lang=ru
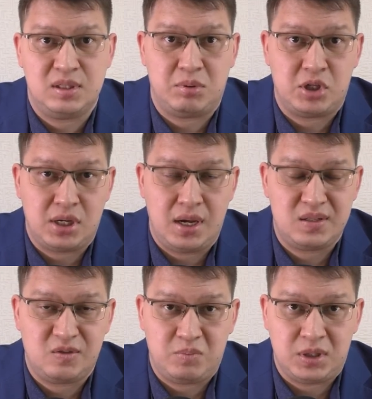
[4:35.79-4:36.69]

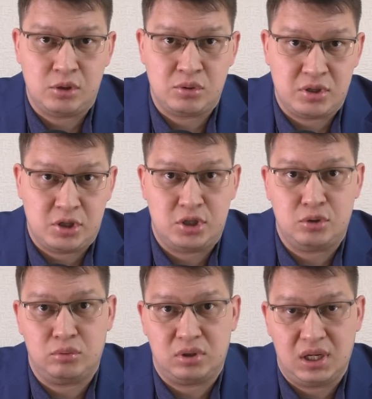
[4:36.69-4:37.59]
запрещается в период с 10
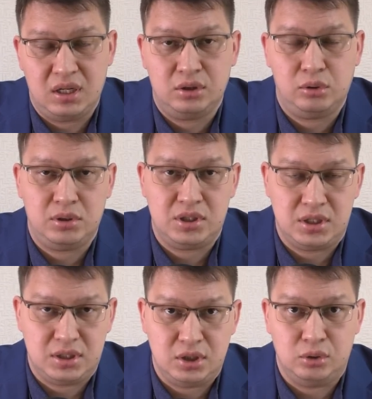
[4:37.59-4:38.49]
утра до
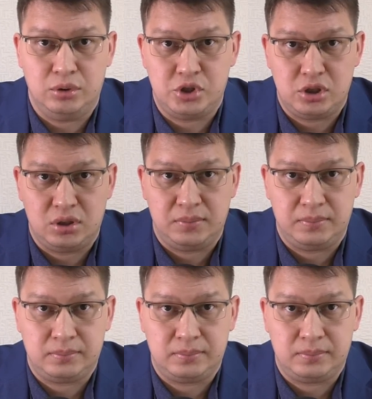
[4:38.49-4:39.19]
10 ночи.